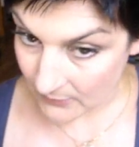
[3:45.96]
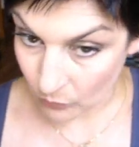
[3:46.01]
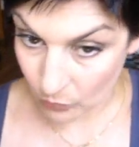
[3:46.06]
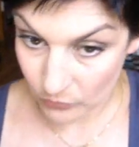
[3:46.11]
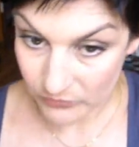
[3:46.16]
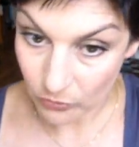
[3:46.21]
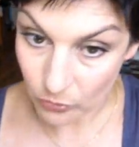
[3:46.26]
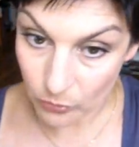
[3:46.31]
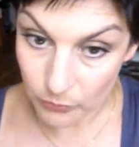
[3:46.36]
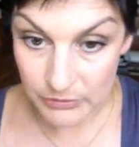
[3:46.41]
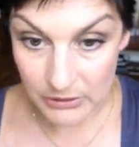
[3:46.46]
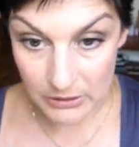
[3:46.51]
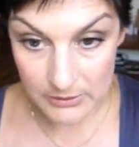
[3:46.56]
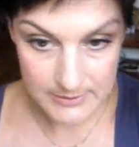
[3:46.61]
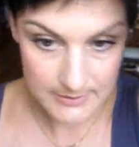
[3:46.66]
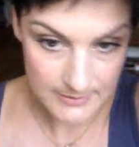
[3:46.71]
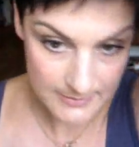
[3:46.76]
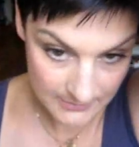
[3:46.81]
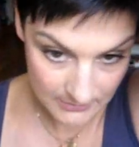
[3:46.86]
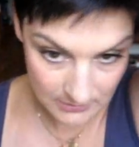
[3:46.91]
ça tombe bien,
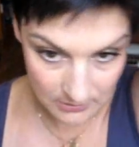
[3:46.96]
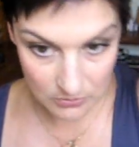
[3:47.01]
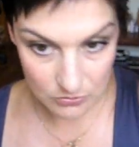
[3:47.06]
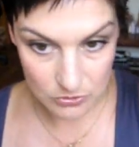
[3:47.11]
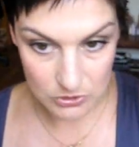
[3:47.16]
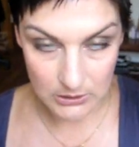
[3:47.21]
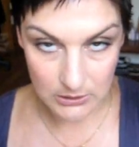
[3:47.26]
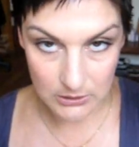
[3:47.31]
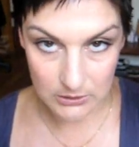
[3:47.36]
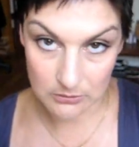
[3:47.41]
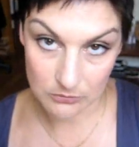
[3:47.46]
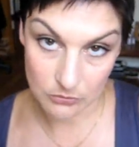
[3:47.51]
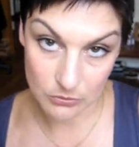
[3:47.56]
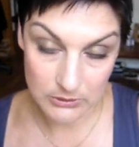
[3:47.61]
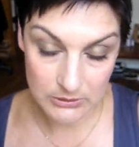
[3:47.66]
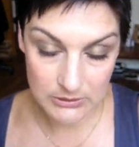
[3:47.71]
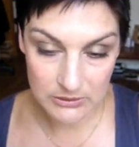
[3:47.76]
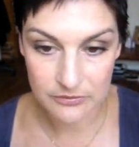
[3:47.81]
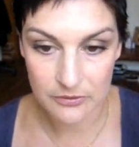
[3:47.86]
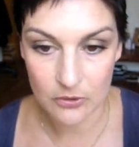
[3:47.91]
s'ils étaient euh, chacun d'un
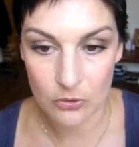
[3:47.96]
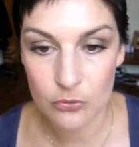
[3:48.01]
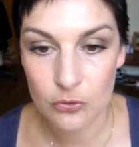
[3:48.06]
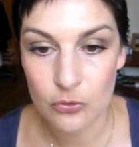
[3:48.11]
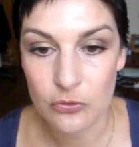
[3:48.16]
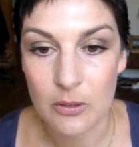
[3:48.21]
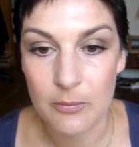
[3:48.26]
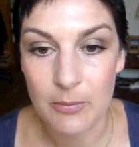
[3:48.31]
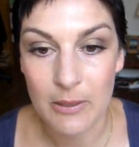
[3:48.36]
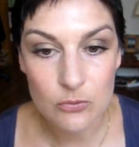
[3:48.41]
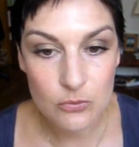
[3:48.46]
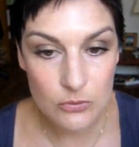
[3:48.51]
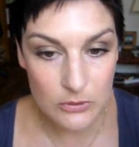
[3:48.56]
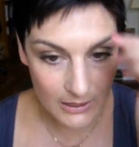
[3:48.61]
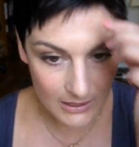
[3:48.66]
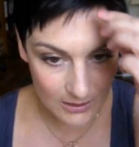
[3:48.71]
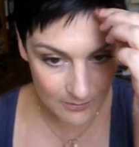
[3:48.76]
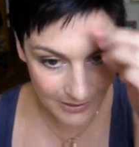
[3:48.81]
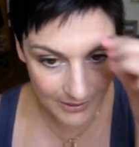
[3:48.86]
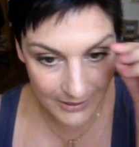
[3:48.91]
côté différent, ce serait pas cool.
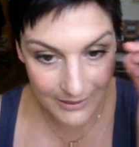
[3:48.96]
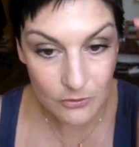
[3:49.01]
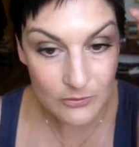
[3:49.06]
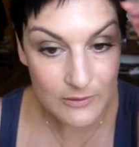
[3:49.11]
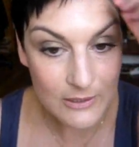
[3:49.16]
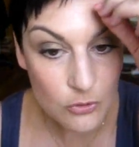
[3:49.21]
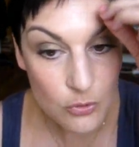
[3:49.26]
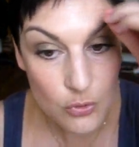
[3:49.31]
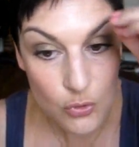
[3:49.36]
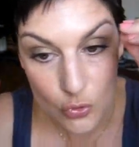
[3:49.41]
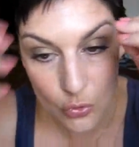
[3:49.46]
Et eh ben elle en a tenu